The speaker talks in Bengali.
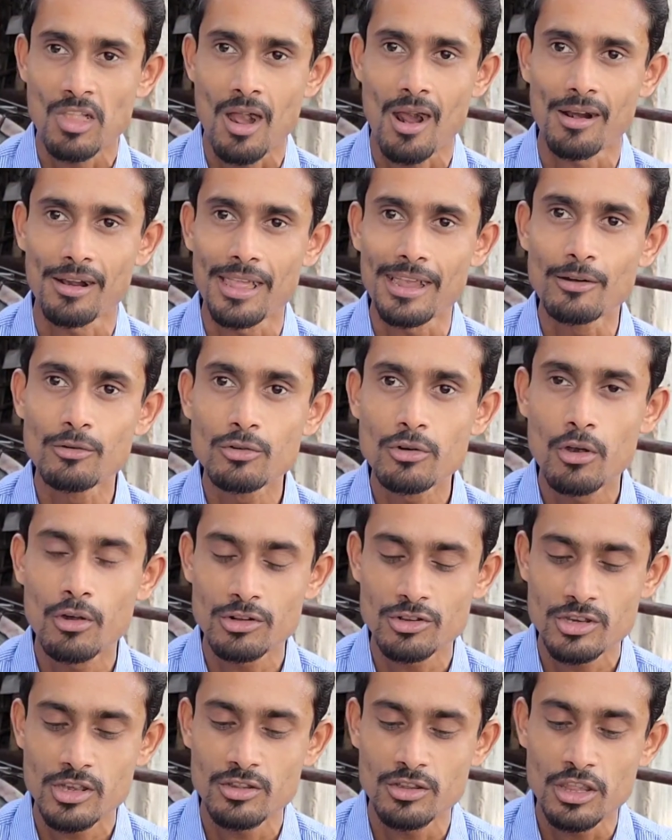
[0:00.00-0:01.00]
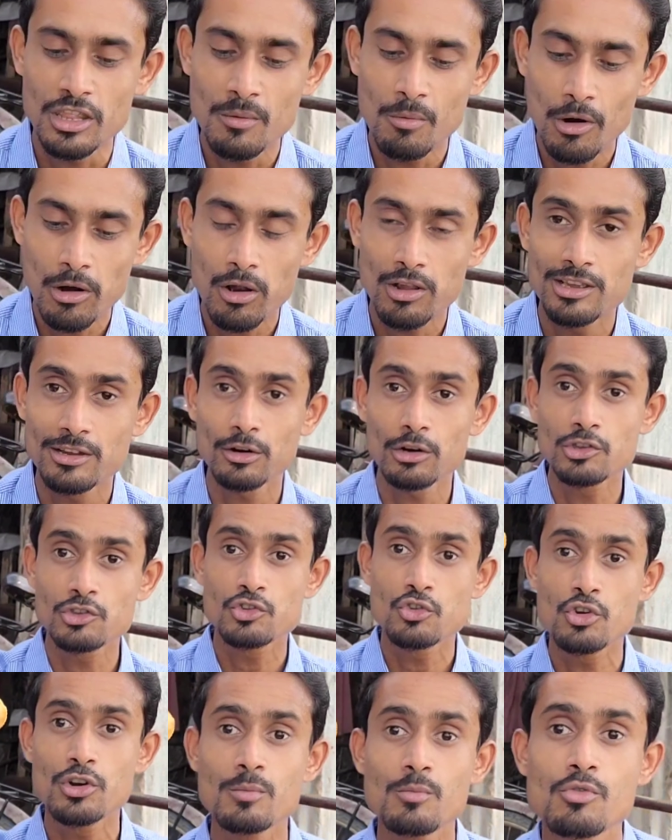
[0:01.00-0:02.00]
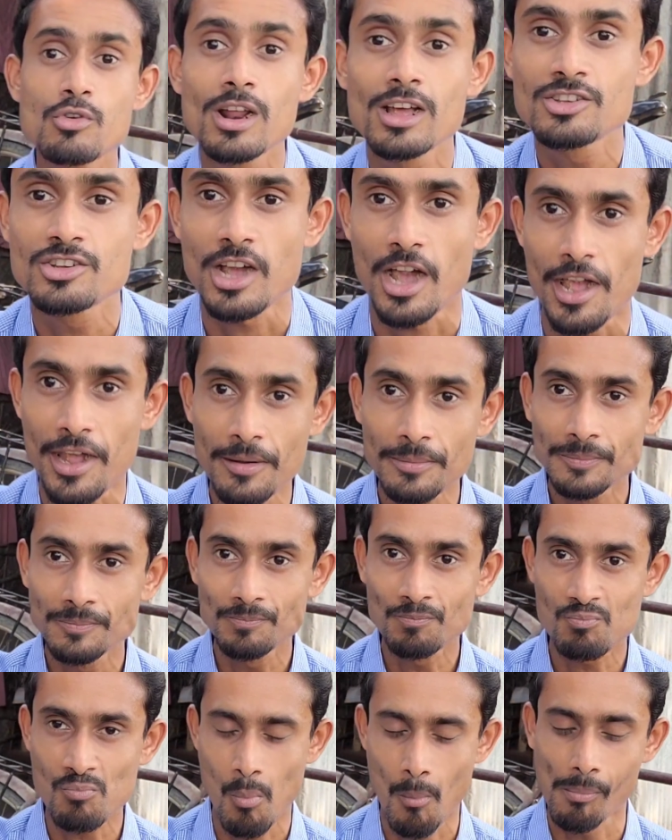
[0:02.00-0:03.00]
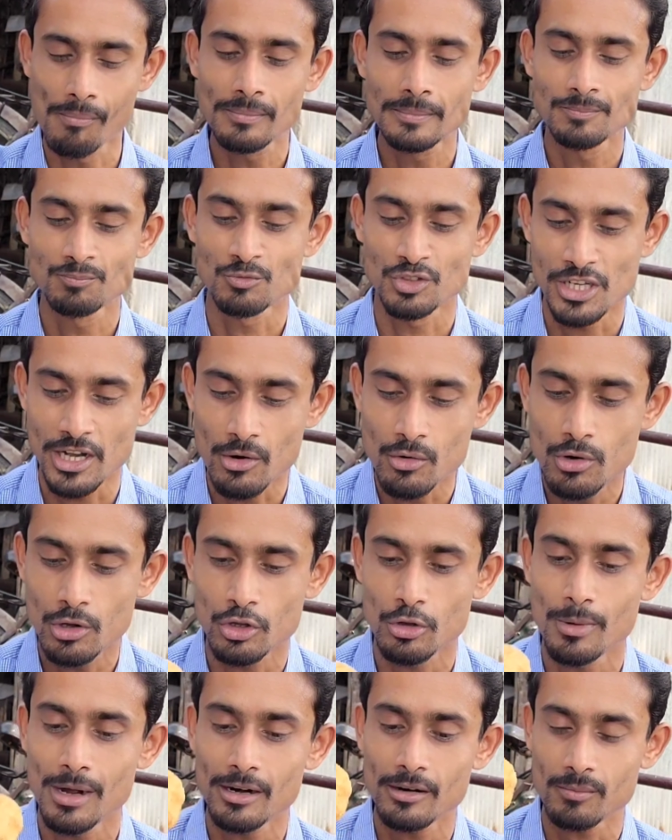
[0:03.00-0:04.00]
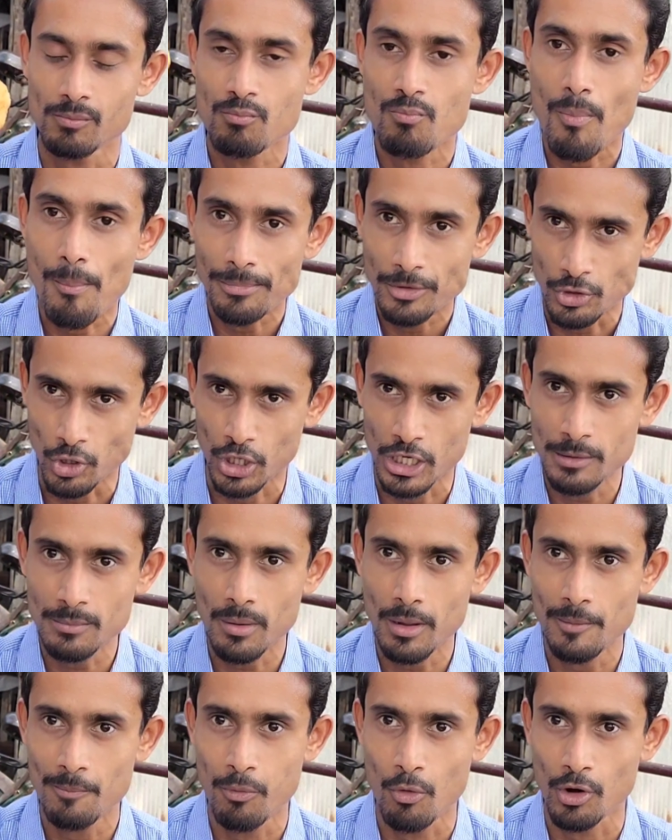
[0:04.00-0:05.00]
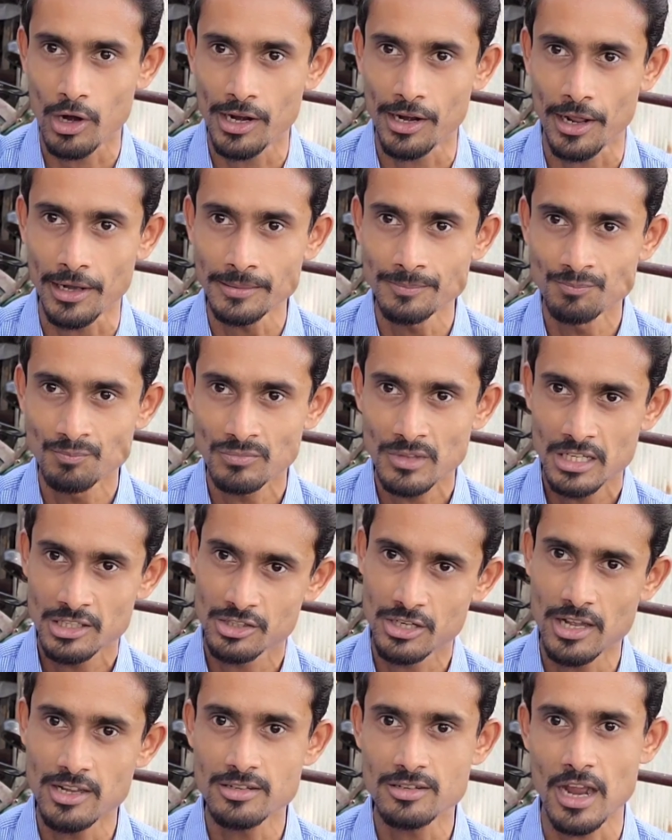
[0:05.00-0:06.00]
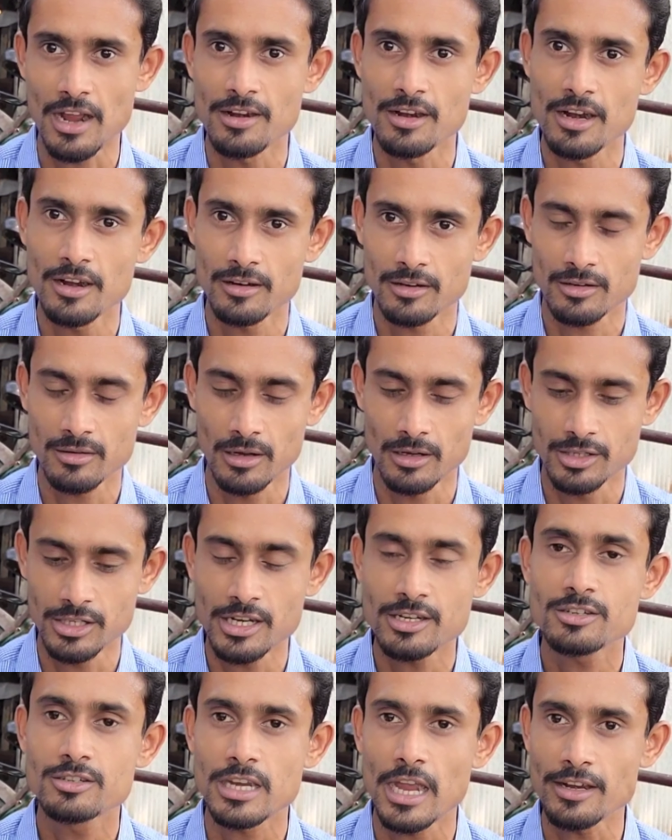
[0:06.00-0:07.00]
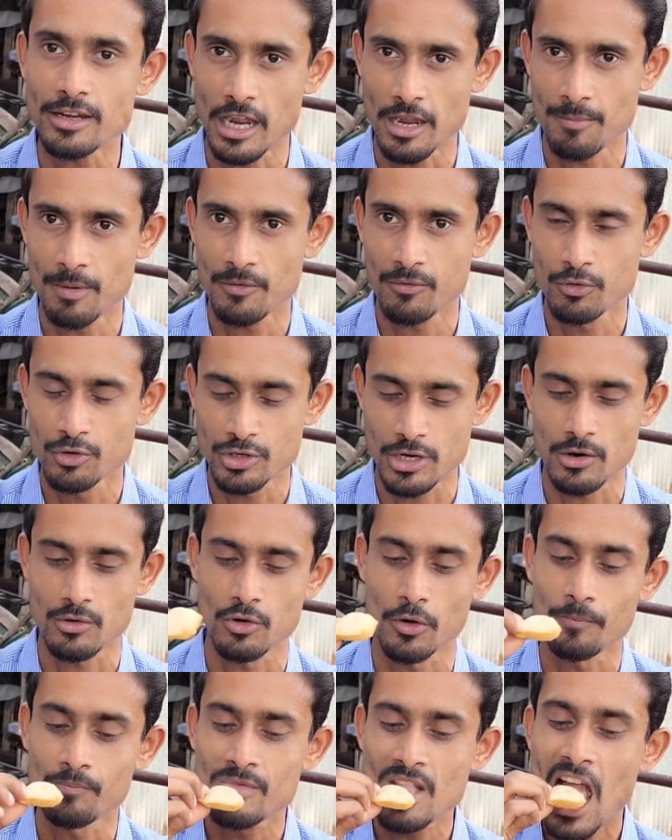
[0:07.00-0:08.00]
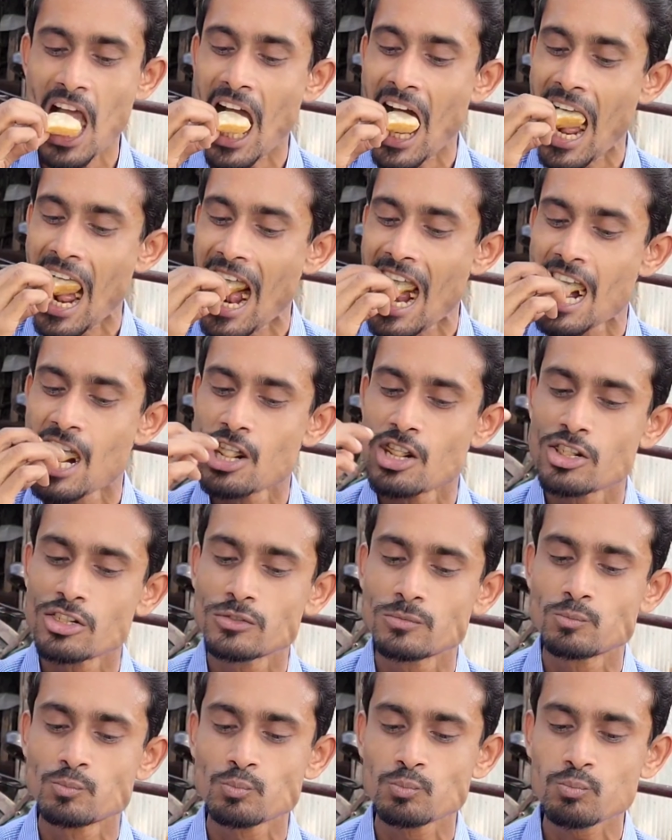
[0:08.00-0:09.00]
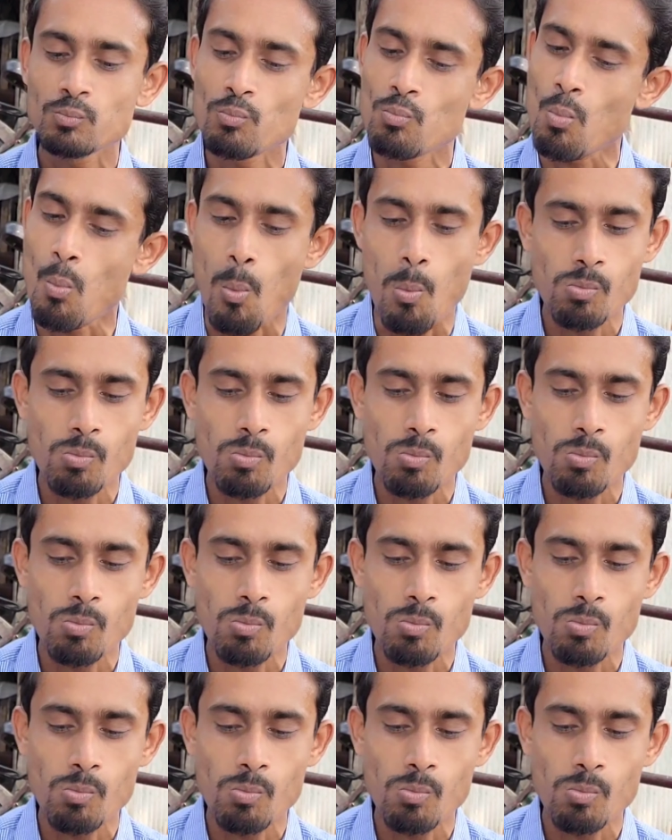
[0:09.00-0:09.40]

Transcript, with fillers: আর এগুলো হচ্ছে দিদি বললো যেগুলো চুরমুড়ে যায় যেগুলো তোমার সঠিকভাবে ফোলে না সেই টাইলের যেই সেই টাইপের ফুচকাগুলো হুম